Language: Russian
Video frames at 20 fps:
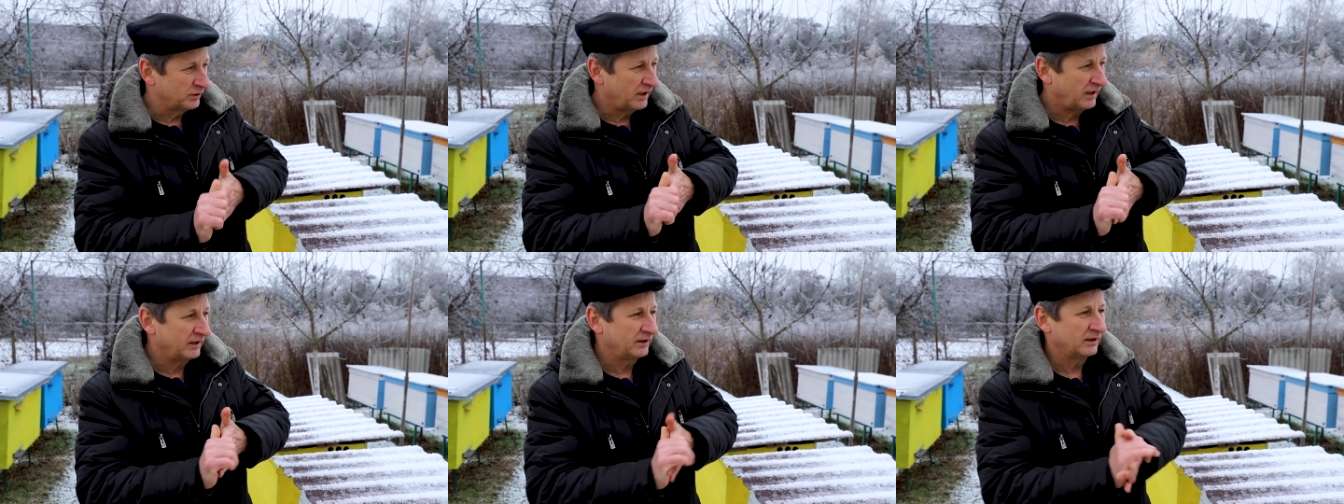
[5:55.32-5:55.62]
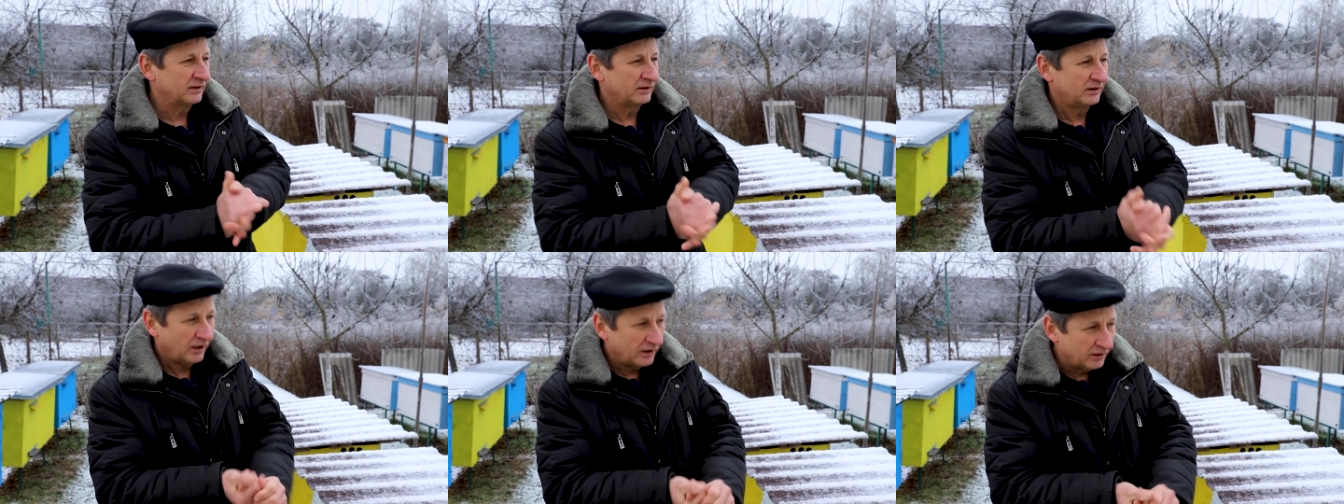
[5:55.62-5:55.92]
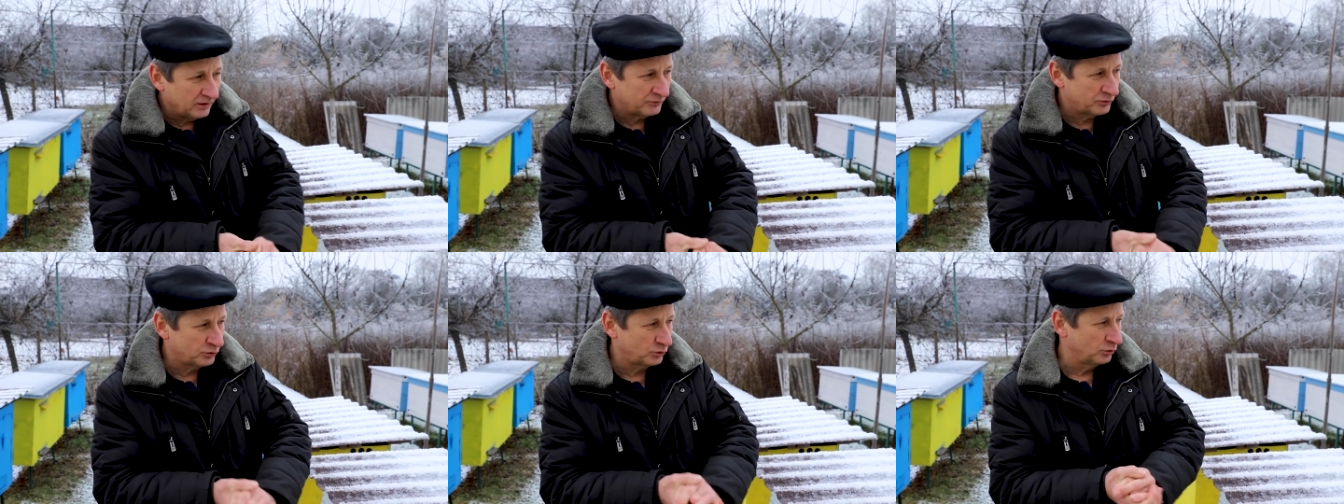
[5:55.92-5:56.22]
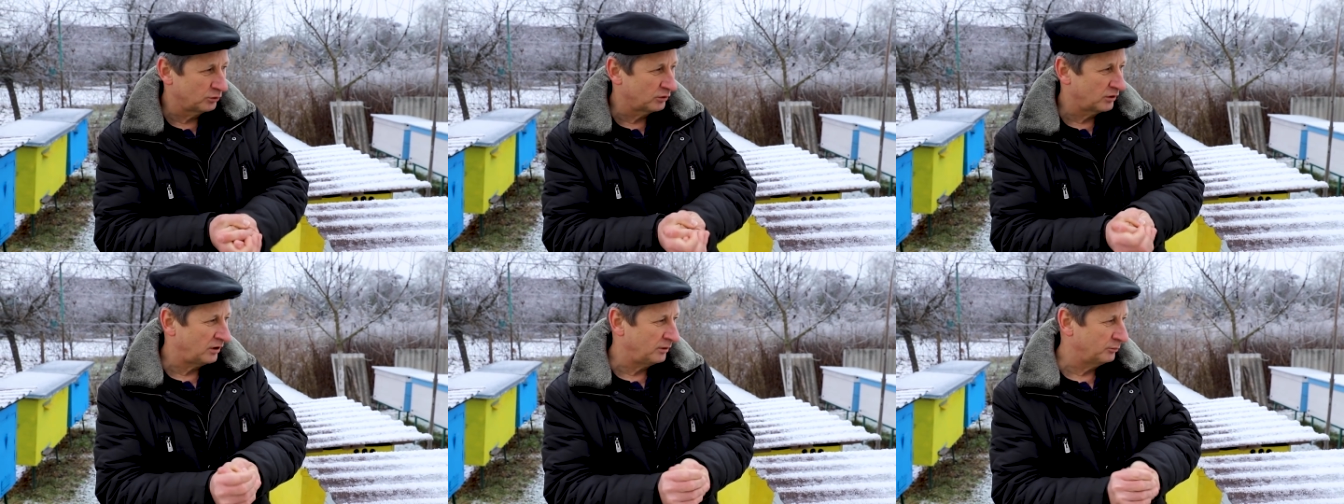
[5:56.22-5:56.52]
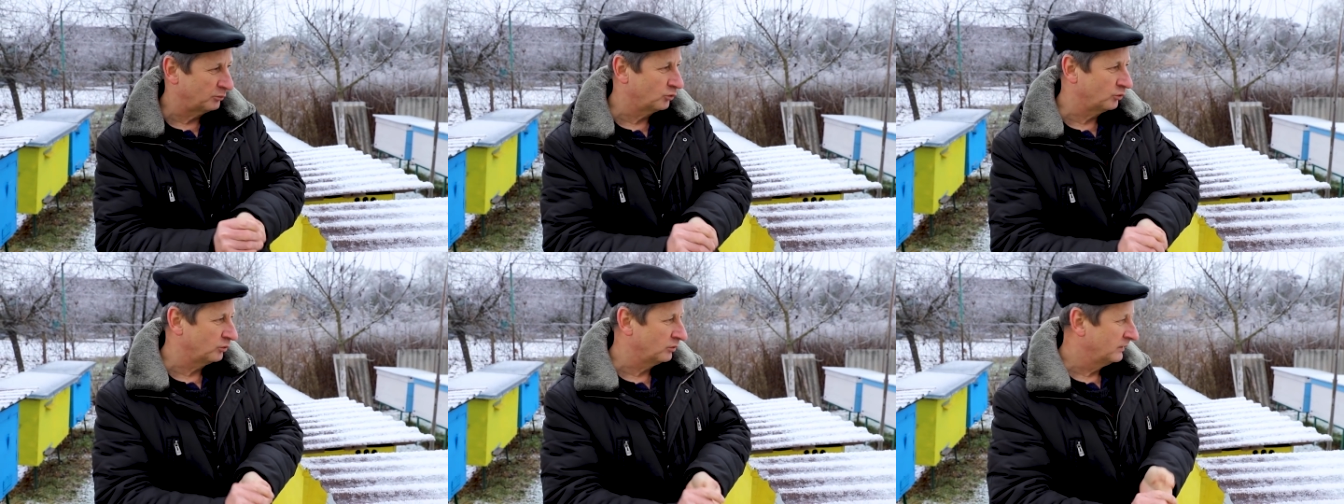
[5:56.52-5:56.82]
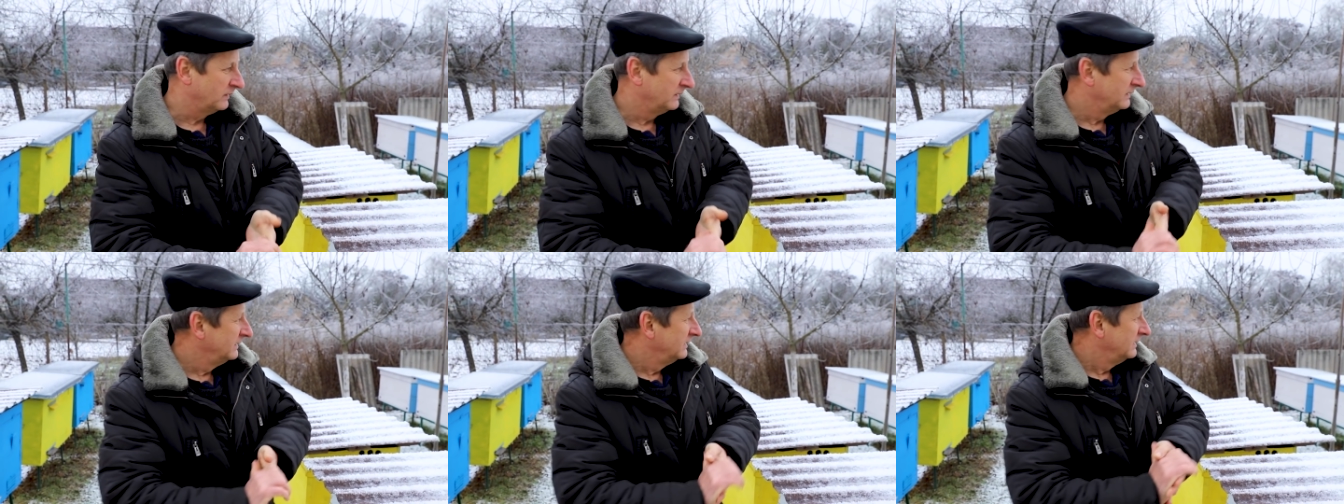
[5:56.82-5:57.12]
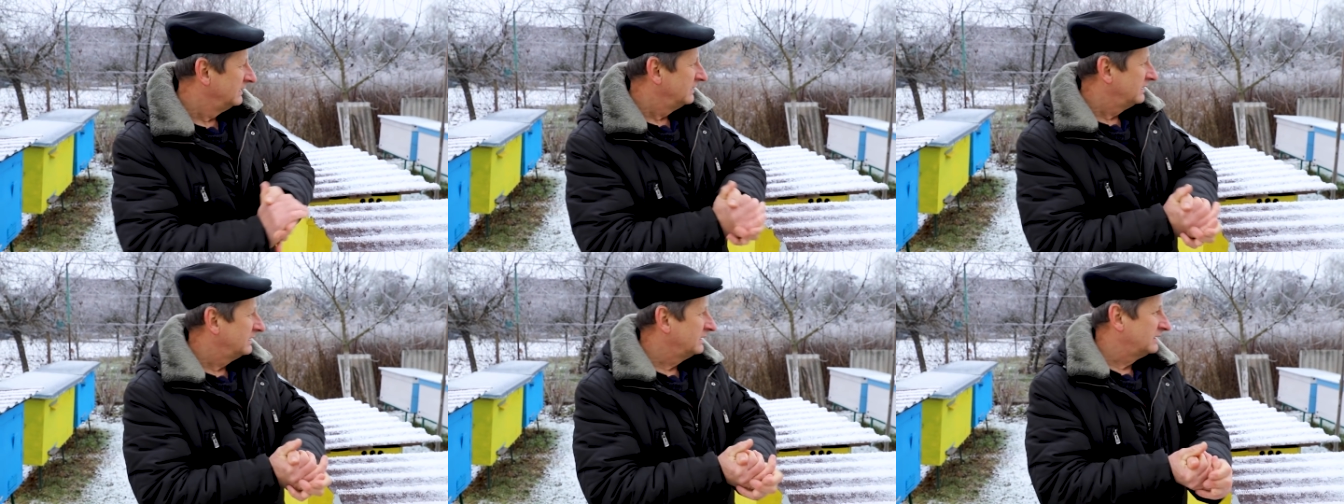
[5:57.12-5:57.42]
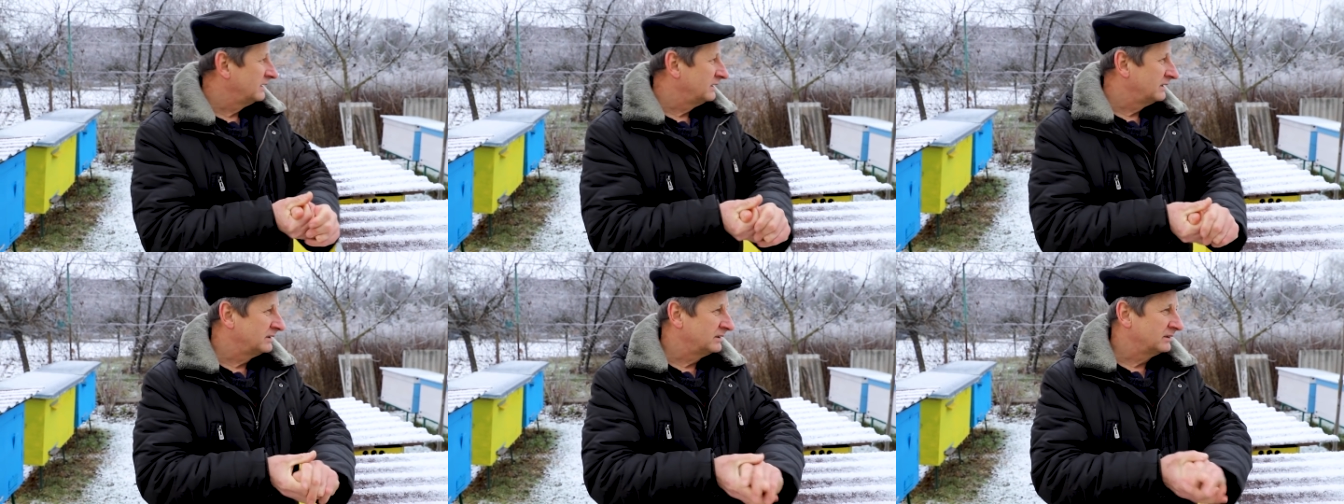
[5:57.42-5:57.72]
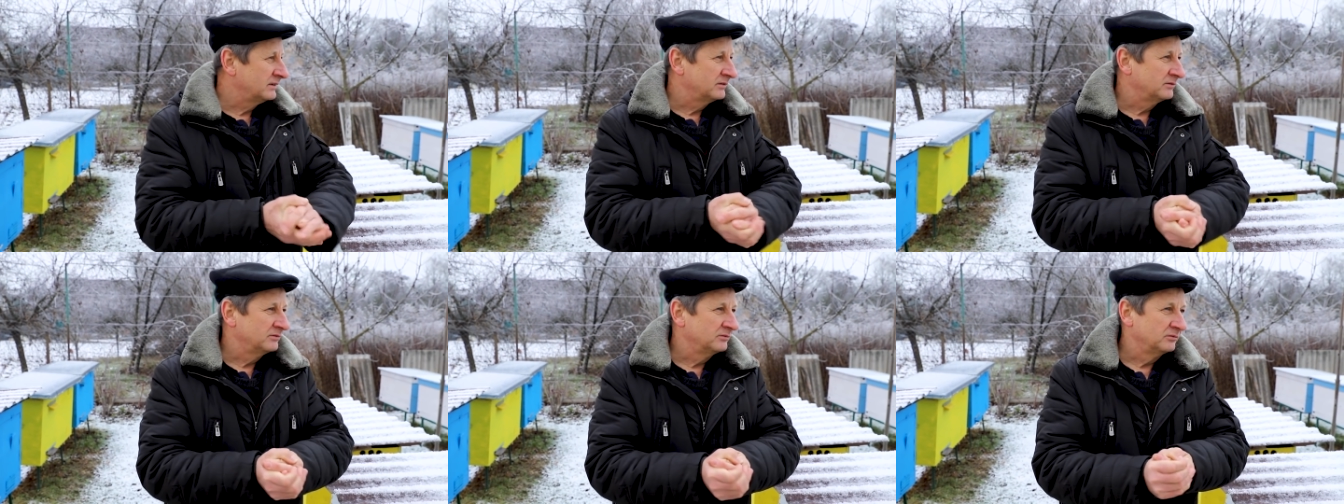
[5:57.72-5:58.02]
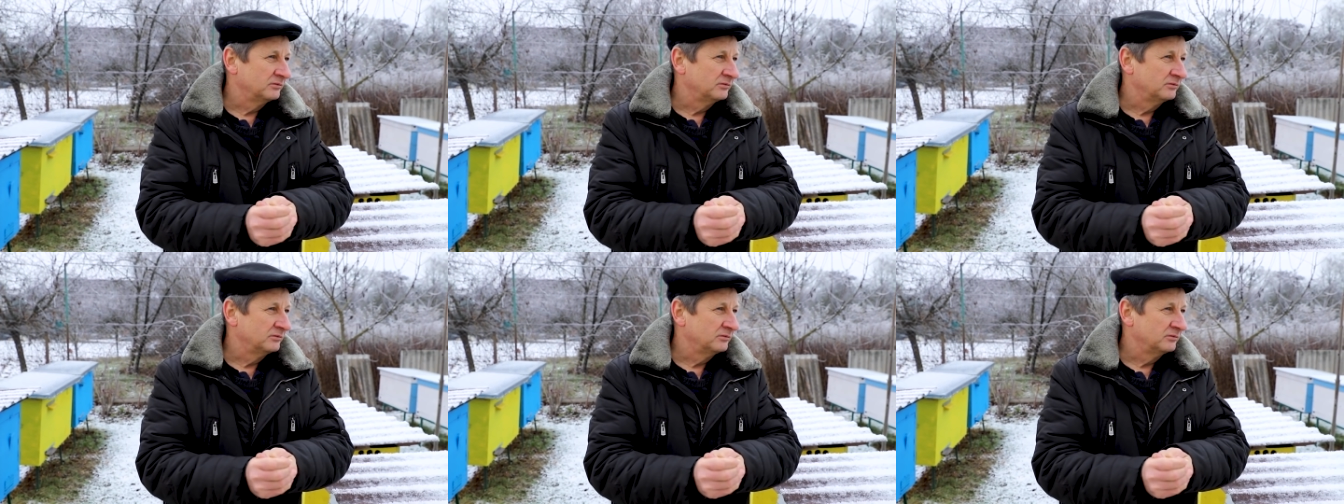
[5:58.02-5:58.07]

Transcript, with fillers: надо дановскую рамку, э,